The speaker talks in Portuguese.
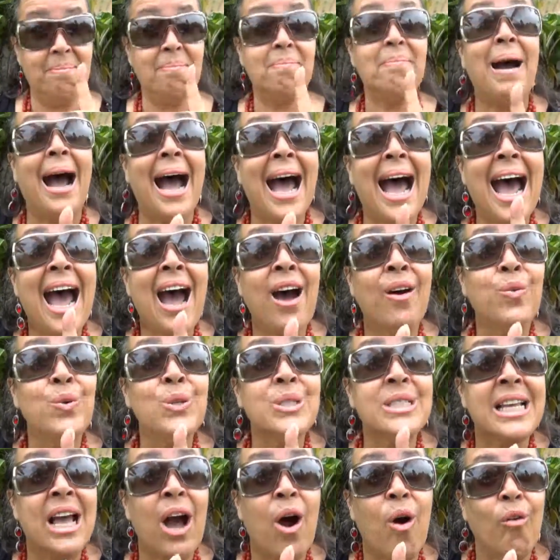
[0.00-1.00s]

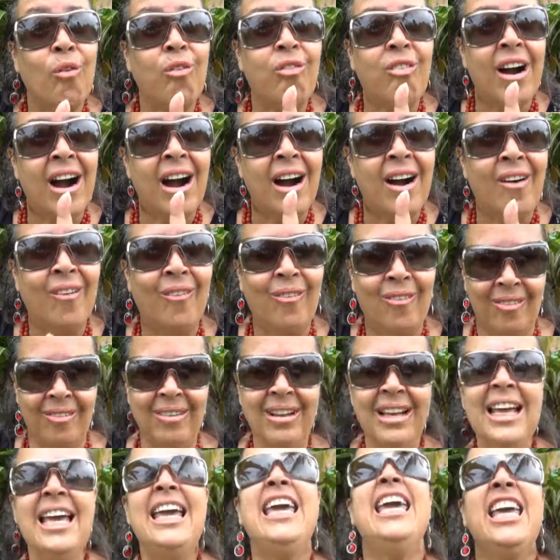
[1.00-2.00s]
Barros Galvão.
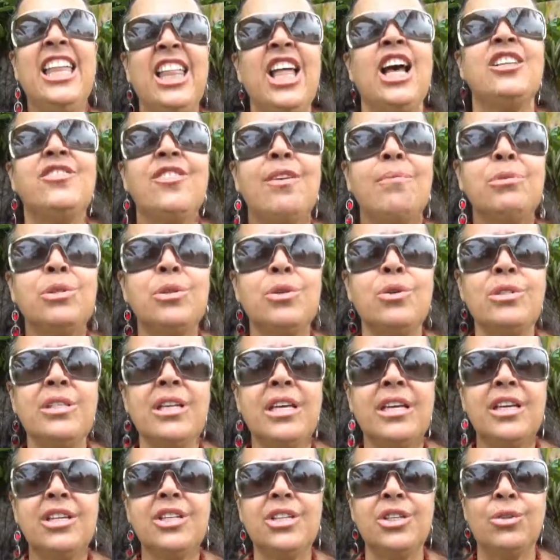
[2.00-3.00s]
E nós vamos
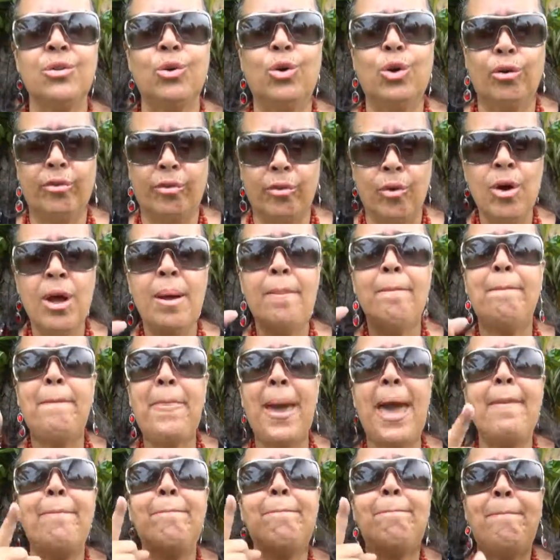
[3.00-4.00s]
conseguir de novo.
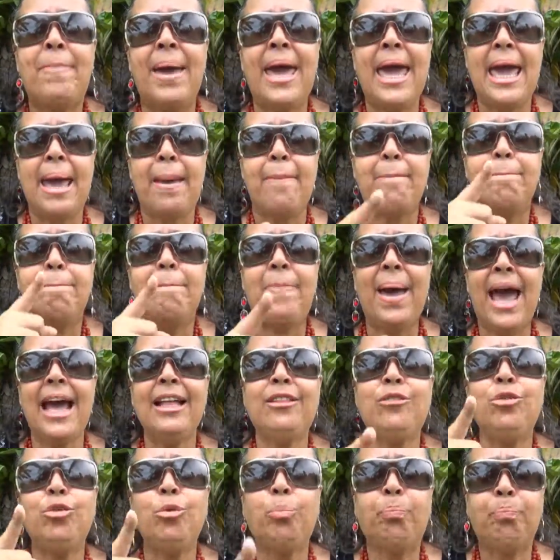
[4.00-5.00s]
PP,
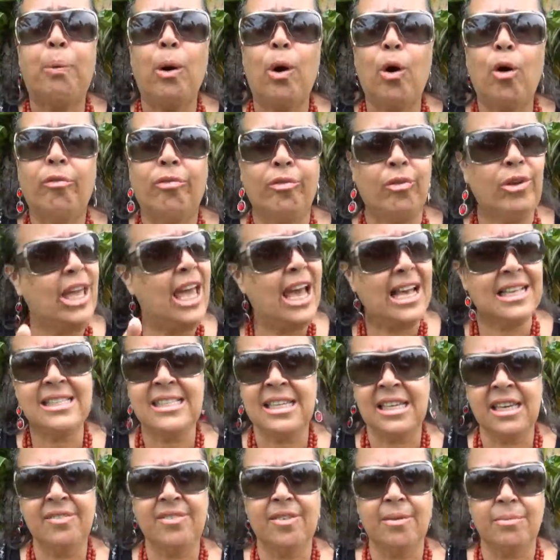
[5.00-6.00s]
perto do povo. E é
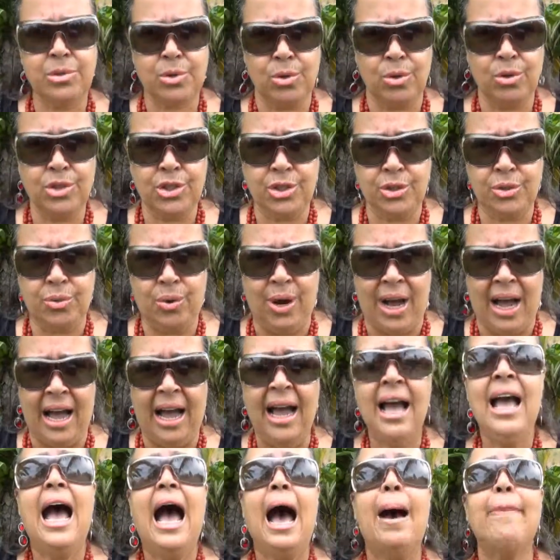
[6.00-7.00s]
assim que vamos continuar.
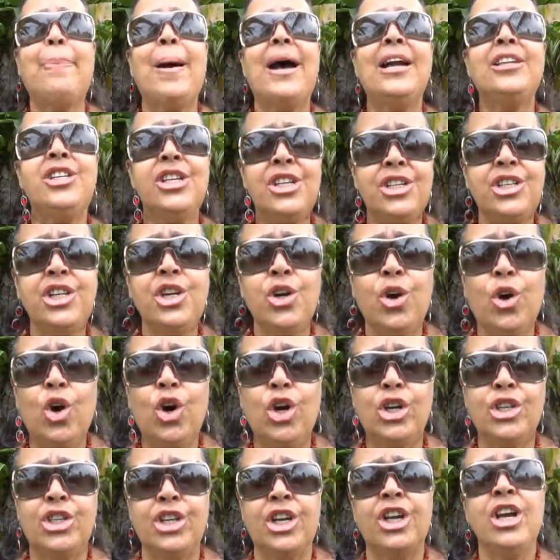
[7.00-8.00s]
A partir de
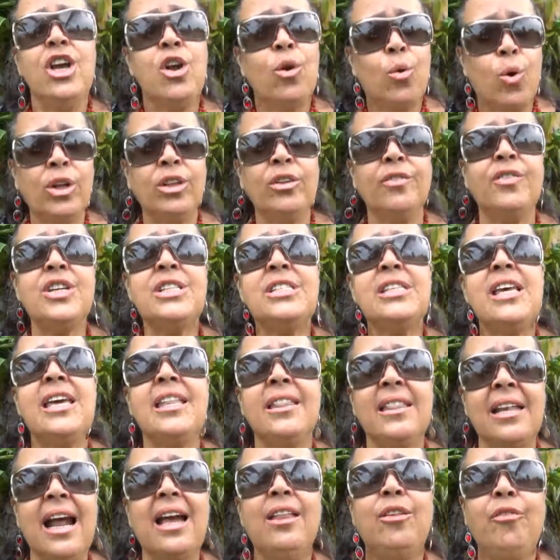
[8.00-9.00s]
hoje, quando você
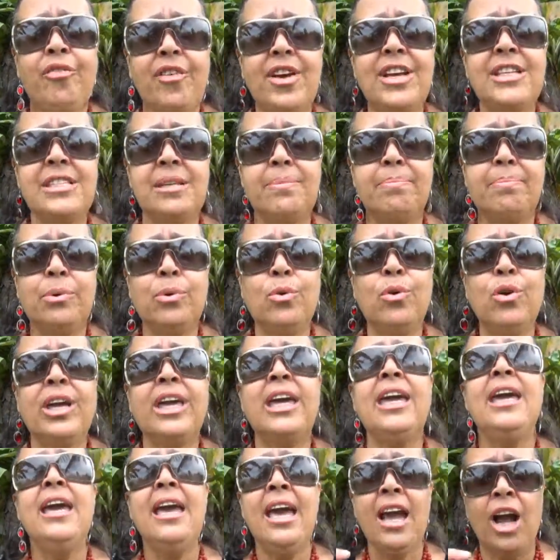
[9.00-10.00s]
entrar no
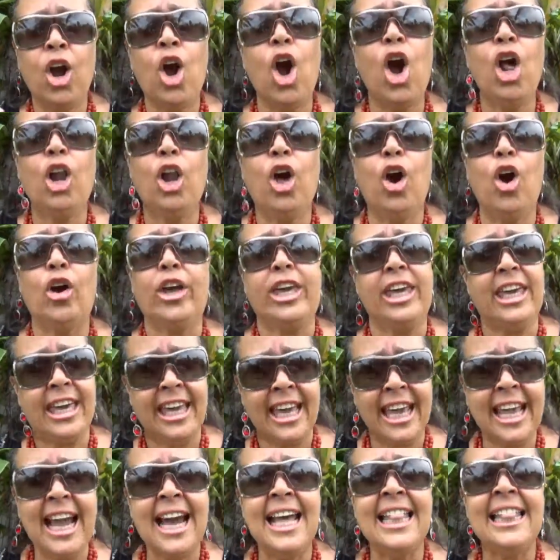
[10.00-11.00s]
Facebook, coloque
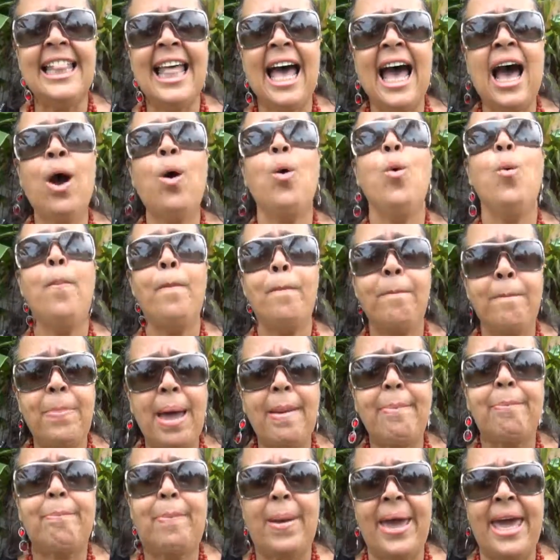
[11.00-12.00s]
canal
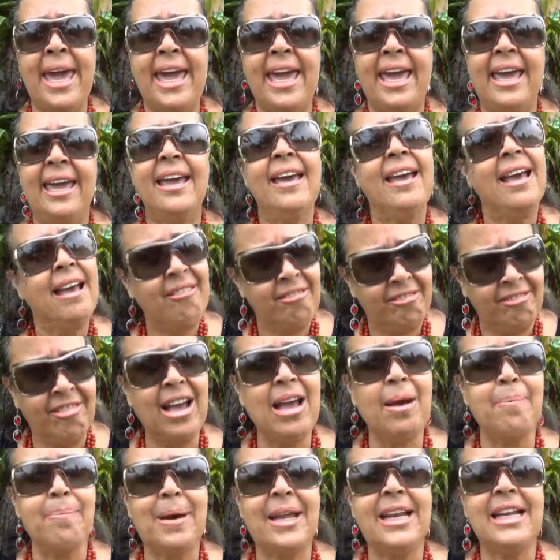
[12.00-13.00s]
PP.
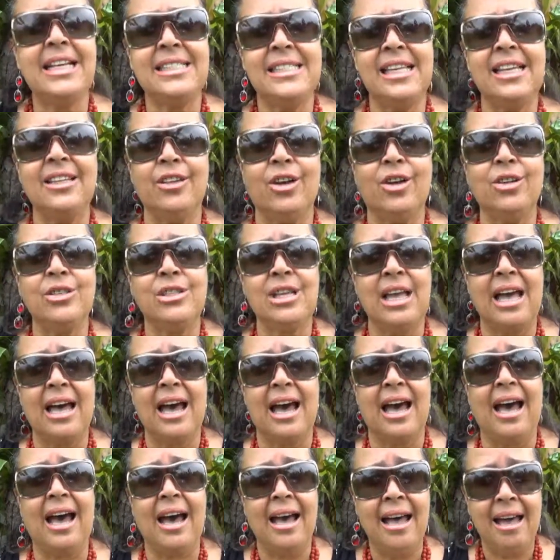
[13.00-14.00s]
Vai aparecer
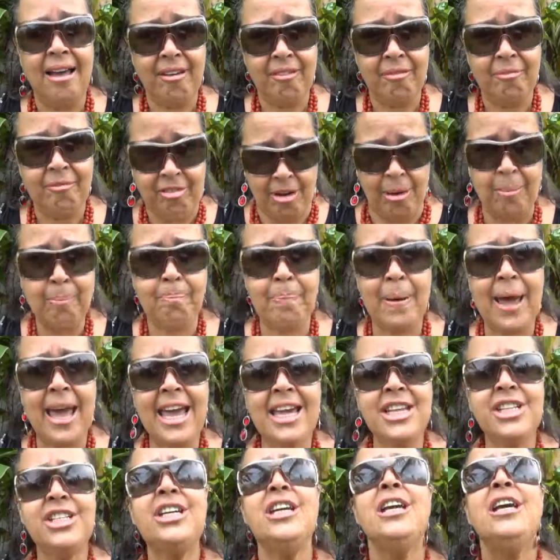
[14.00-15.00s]
nossa
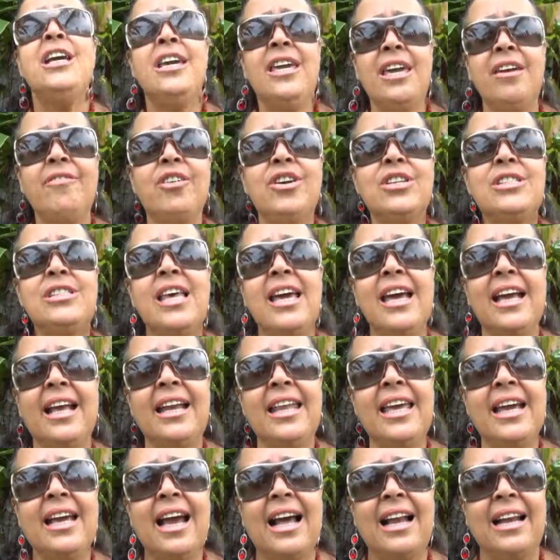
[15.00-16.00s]
fanpage e você
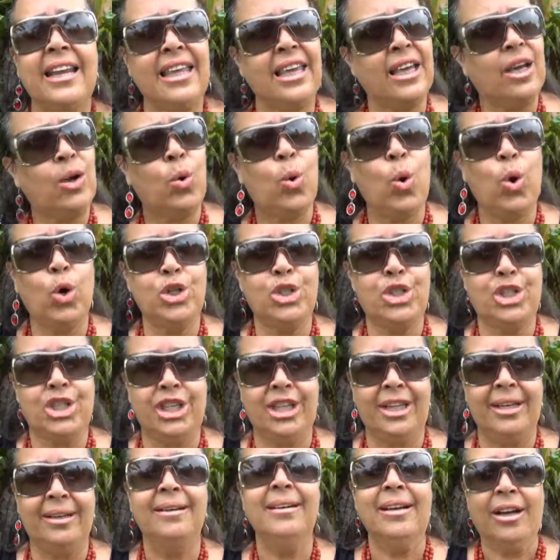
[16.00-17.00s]
clica ali,
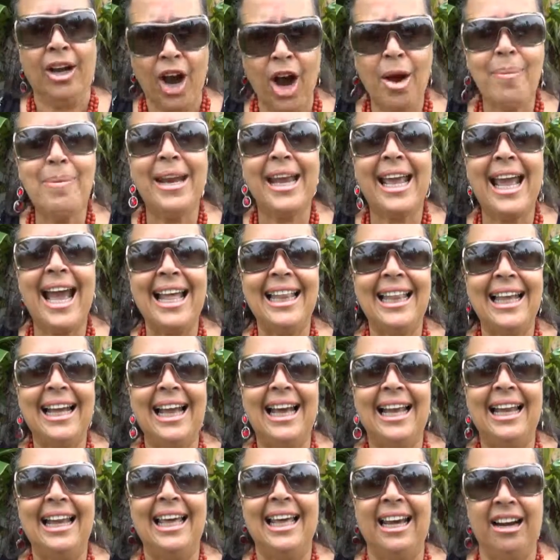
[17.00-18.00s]
curtir. Obrigada,
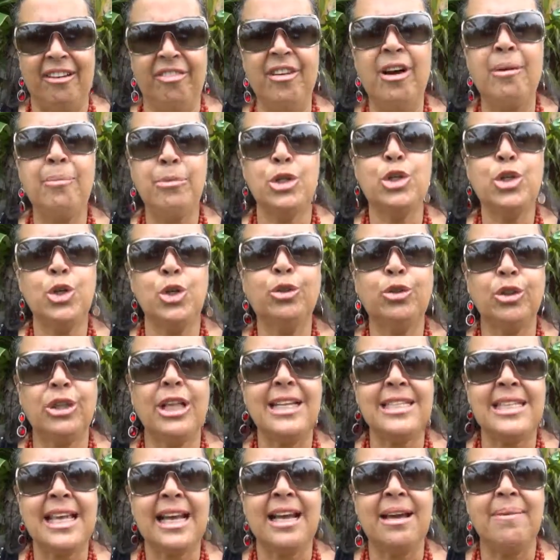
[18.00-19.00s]
galera. Vamos junto
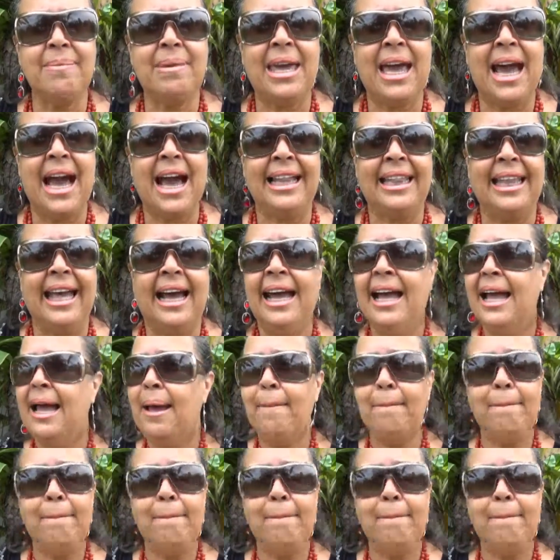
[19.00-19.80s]
nessa caminhada.